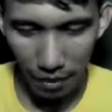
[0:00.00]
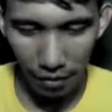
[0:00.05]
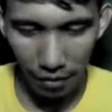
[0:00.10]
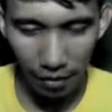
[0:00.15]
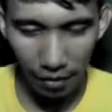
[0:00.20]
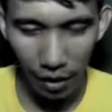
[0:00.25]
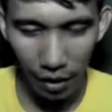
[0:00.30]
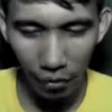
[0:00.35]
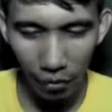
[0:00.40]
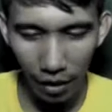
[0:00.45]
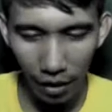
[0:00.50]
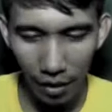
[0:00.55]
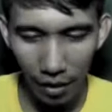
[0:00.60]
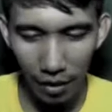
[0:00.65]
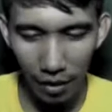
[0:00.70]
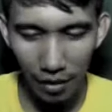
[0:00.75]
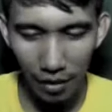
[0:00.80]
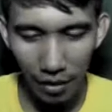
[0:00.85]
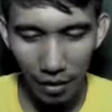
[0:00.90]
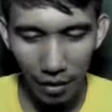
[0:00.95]
Tayo nga
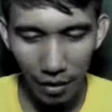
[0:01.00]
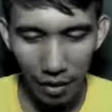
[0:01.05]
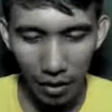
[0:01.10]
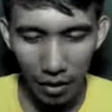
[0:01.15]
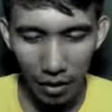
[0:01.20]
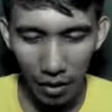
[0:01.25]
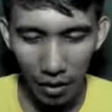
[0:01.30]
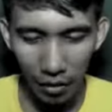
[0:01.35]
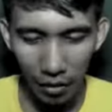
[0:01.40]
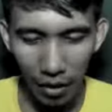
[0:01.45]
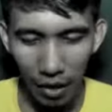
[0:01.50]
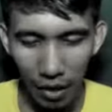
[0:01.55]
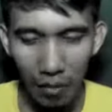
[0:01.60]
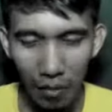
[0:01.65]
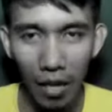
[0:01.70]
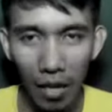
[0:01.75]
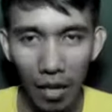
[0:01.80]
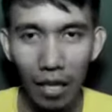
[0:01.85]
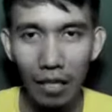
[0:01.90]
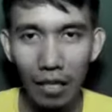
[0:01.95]
eh ano lang eh,
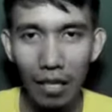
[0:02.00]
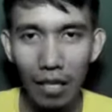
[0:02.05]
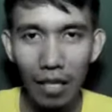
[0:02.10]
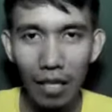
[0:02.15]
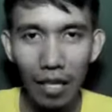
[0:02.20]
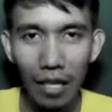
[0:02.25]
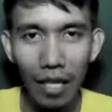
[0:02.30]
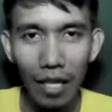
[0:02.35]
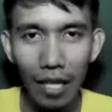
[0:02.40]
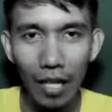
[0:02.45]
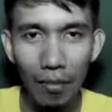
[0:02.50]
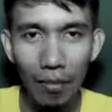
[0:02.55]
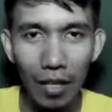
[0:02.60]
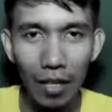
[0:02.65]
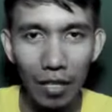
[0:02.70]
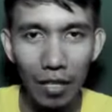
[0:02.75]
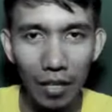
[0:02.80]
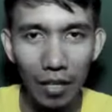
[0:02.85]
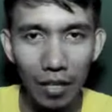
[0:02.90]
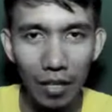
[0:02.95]
maagat lang ng langgam ang
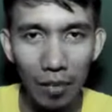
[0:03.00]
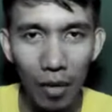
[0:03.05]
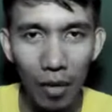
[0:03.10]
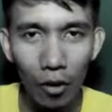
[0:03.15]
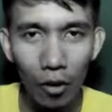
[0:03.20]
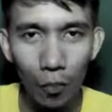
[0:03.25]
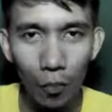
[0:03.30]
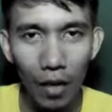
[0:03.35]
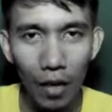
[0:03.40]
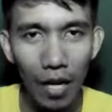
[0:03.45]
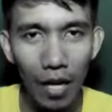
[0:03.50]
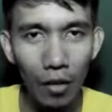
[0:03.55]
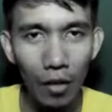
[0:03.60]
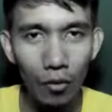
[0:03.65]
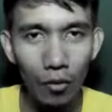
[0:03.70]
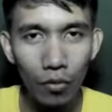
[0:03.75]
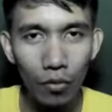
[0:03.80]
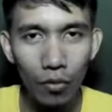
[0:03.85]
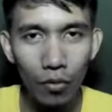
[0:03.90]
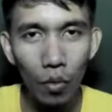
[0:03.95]
sakit na paano pa kaya
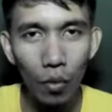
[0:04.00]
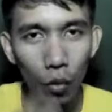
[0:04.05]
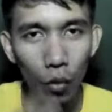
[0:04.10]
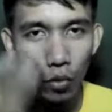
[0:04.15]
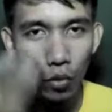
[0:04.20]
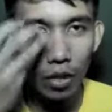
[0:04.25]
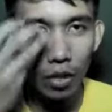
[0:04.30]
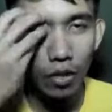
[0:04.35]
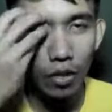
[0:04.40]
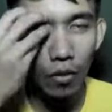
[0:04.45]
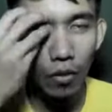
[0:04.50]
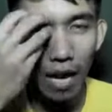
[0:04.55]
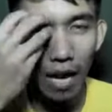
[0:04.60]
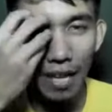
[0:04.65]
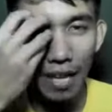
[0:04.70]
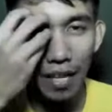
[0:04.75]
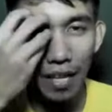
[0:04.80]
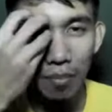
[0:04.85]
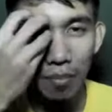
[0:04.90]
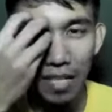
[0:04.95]
yung dukutin yung
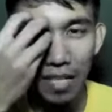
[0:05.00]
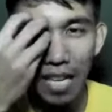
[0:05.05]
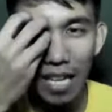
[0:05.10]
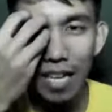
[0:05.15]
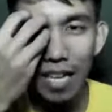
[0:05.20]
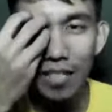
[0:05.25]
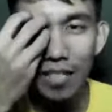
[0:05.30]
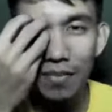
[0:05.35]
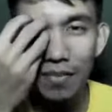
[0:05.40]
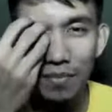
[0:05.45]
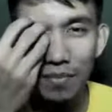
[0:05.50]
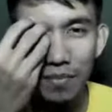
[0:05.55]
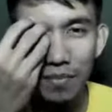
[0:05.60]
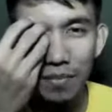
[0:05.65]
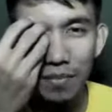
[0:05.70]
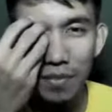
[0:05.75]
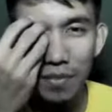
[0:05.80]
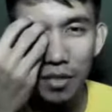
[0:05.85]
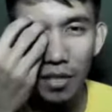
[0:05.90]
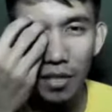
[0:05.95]
kanang mata,
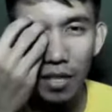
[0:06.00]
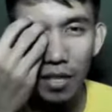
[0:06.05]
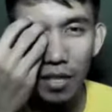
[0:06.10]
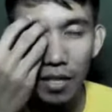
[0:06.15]
no?